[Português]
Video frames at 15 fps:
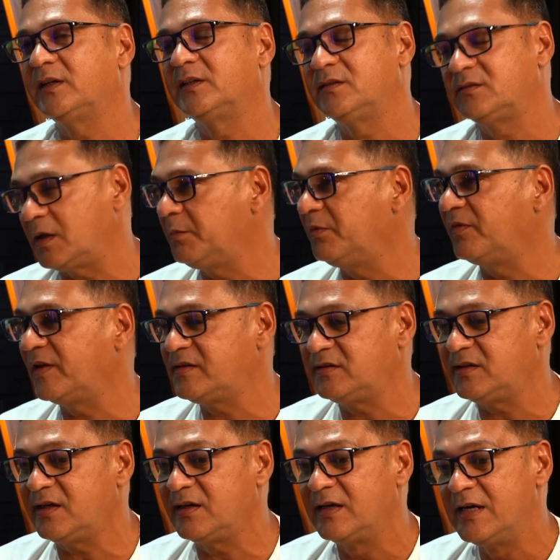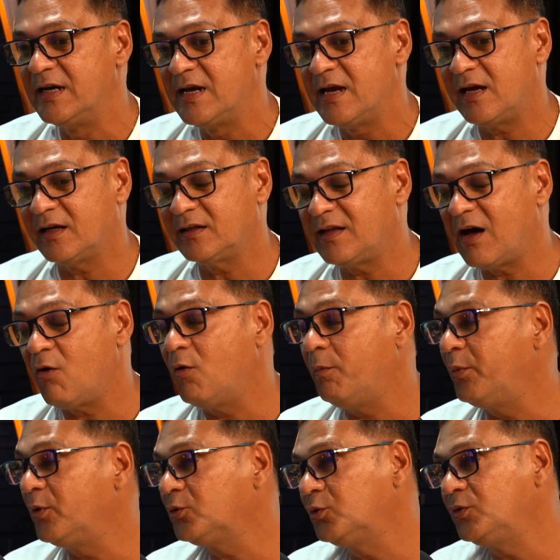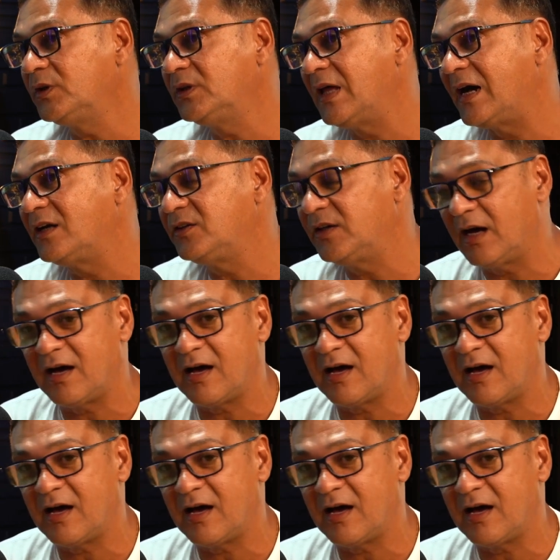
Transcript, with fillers: que sempre vai ser, era dar oportunidade